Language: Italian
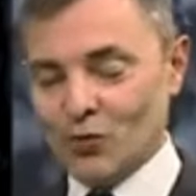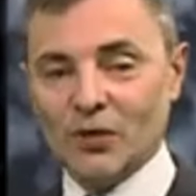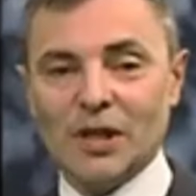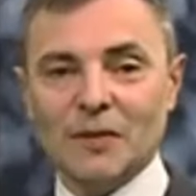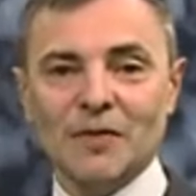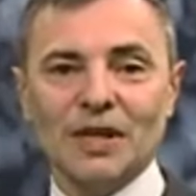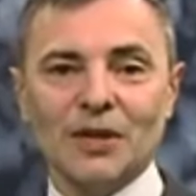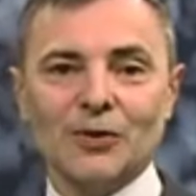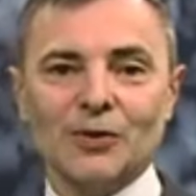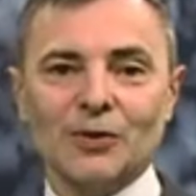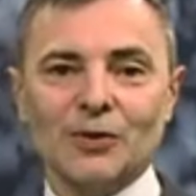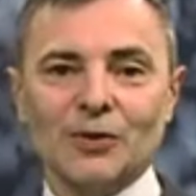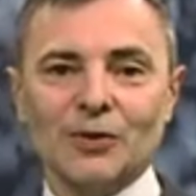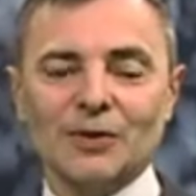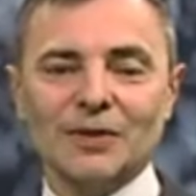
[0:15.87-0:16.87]
un
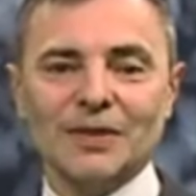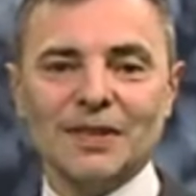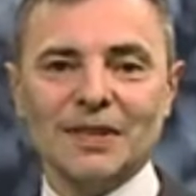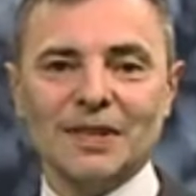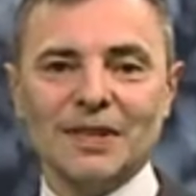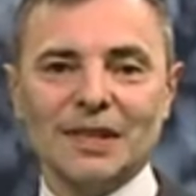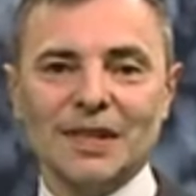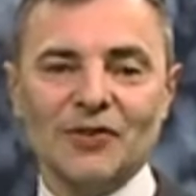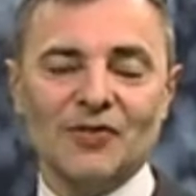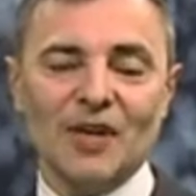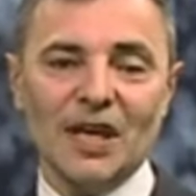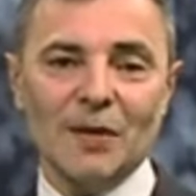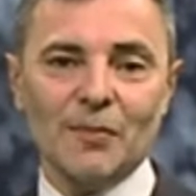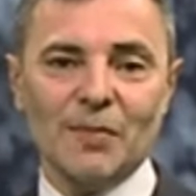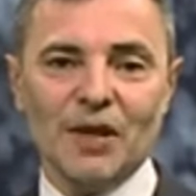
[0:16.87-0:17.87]
nemico eh, di
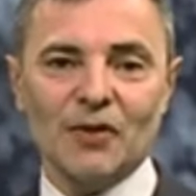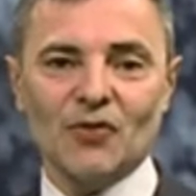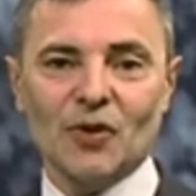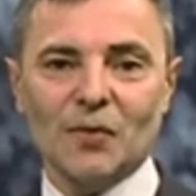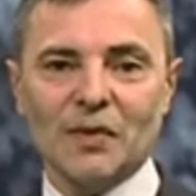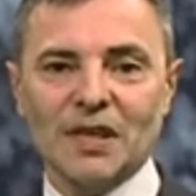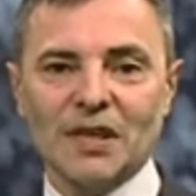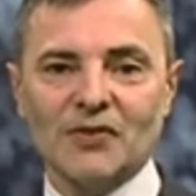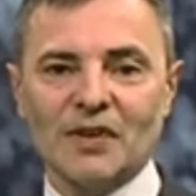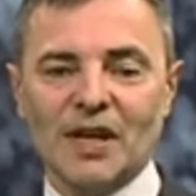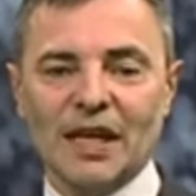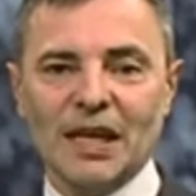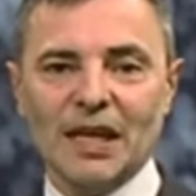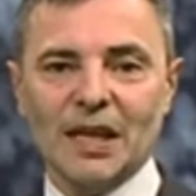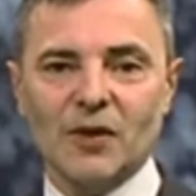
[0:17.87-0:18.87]
sempre, insomma, di
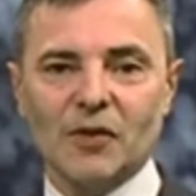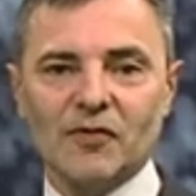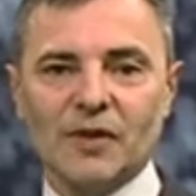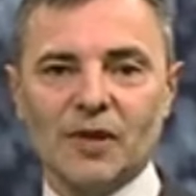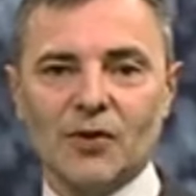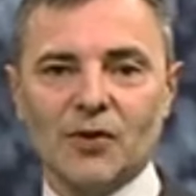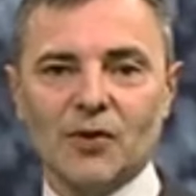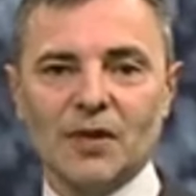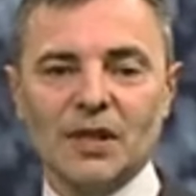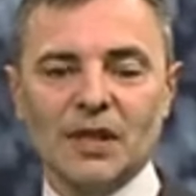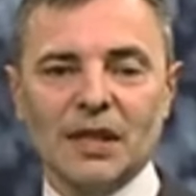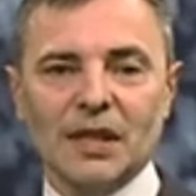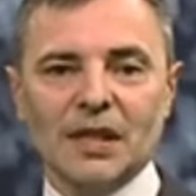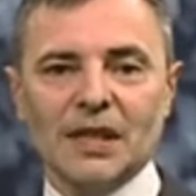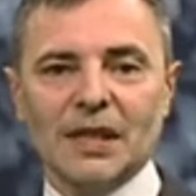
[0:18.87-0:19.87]
Israele, ovvero
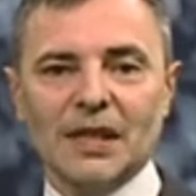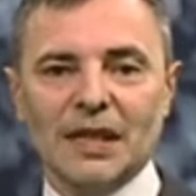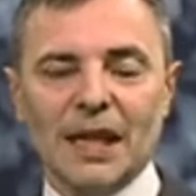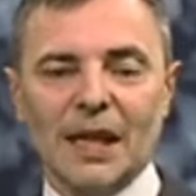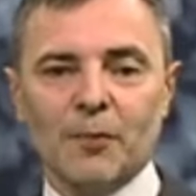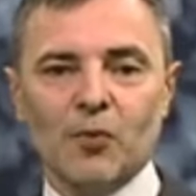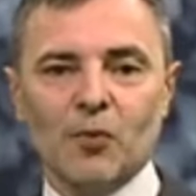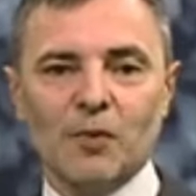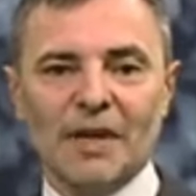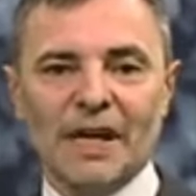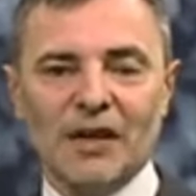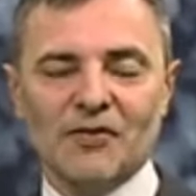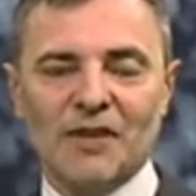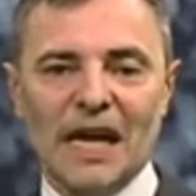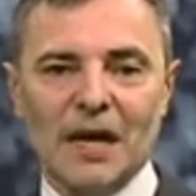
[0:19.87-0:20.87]
eh, la
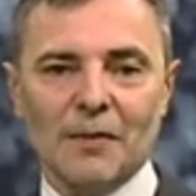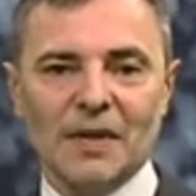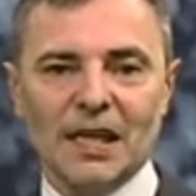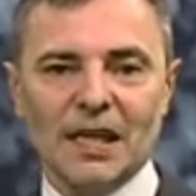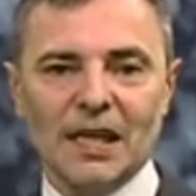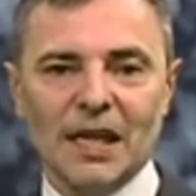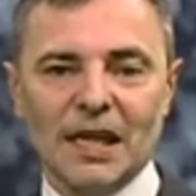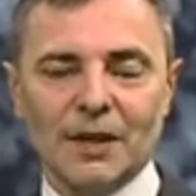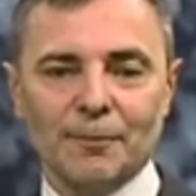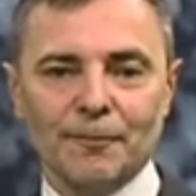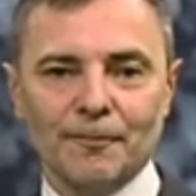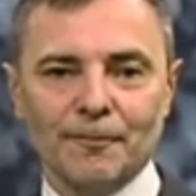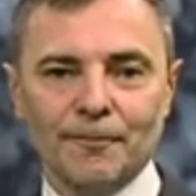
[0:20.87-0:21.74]
Repubblica Islamica, l'Iran.